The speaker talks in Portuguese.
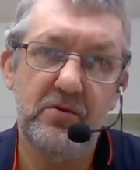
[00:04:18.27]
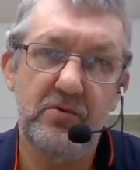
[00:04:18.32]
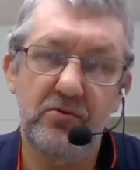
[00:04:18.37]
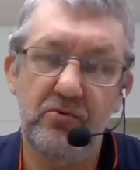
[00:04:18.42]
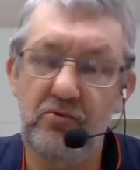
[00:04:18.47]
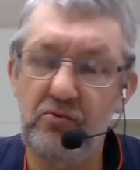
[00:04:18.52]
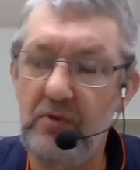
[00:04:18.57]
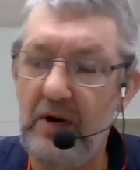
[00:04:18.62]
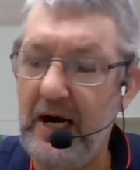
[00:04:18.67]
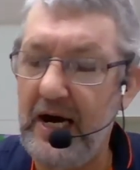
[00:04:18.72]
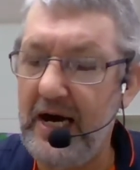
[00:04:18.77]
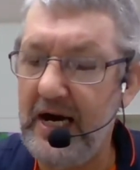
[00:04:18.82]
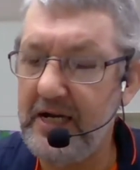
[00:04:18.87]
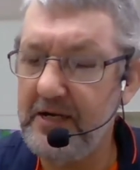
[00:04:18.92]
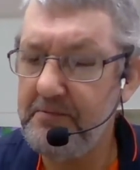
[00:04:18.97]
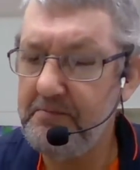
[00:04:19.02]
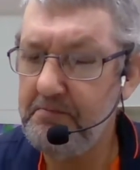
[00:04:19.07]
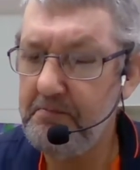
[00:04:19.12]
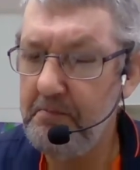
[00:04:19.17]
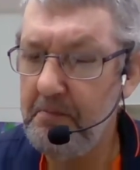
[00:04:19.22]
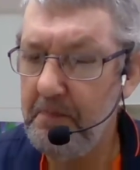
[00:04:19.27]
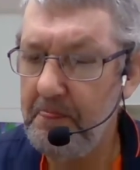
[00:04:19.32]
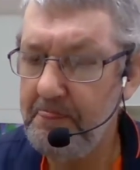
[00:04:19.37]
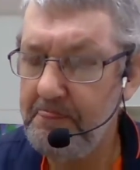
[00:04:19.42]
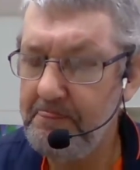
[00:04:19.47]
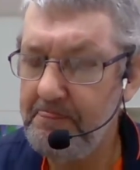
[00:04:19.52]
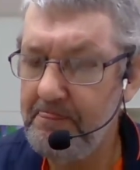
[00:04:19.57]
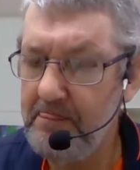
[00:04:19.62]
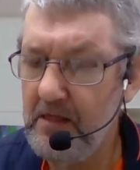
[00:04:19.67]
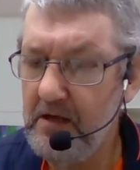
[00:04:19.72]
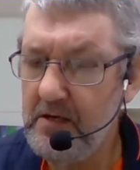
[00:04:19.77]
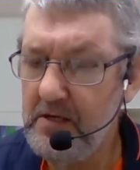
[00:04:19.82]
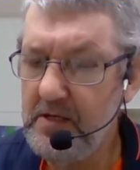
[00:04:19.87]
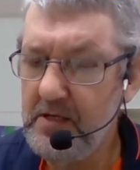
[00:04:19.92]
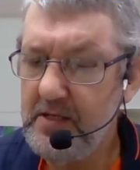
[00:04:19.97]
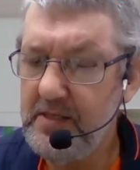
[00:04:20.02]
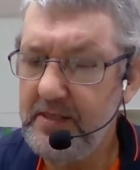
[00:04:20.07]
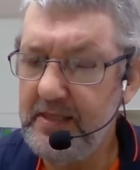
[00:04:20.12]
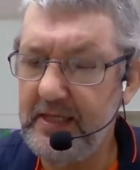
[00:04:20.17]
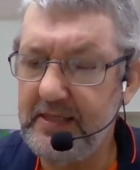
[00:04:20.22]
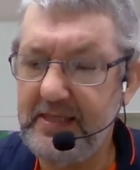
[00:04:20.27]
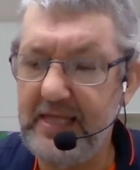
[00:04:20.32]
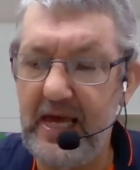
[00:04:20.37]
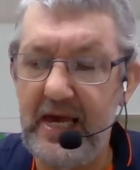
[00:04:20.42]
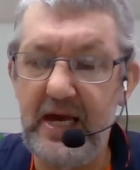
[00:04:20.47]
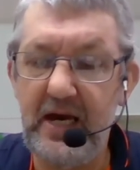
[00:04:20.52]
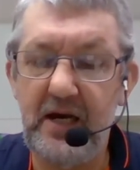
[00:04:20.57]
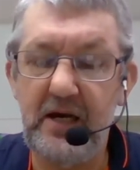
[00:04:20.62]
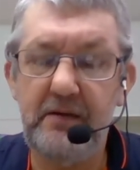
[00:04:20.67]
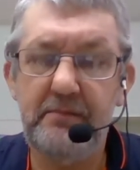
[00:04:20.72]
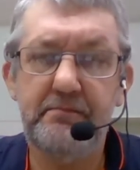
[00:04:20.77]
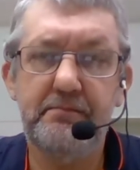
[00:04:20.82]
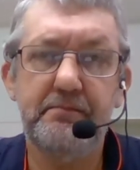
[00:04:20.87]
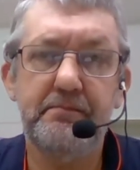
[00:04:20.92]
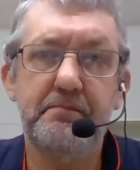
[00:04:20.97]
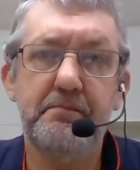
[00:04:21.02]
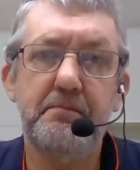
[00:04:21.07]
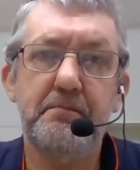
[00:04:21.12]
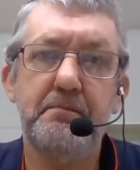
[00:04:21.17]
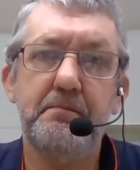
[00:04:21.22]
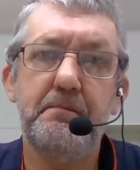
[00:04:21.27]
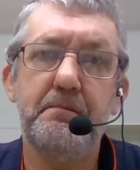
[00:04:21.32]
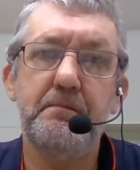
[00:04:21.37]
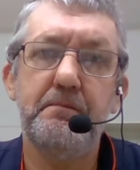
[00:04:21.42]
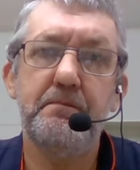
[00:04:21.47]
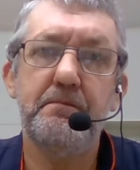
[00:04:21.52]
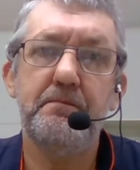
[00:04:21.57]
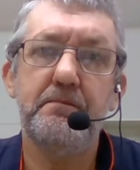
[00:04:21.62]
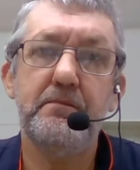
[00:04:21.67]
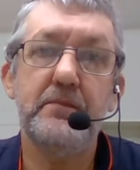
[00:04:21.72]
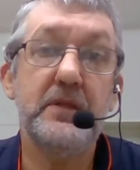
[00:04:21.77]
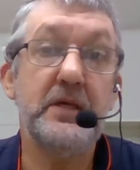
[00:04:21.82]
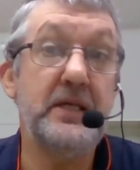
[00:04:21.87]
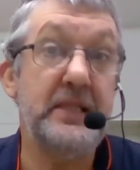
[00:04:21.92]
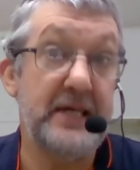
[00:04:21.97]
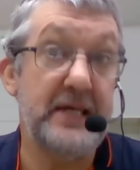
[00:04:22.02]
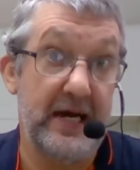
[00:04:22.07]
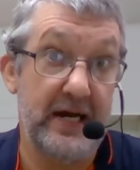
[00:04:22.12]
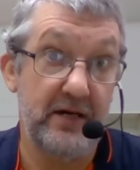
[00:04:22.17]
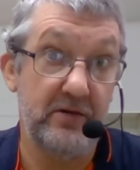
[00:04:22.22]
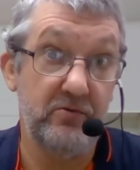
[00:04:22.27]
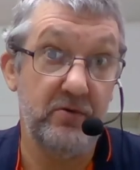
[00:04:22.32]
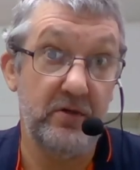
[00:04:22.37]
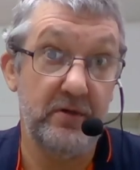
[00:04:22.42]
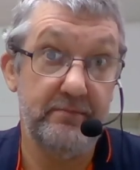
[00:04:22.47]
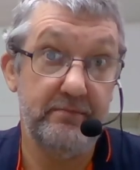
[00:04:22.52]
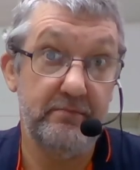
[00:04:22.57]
No ar, na terra e na água.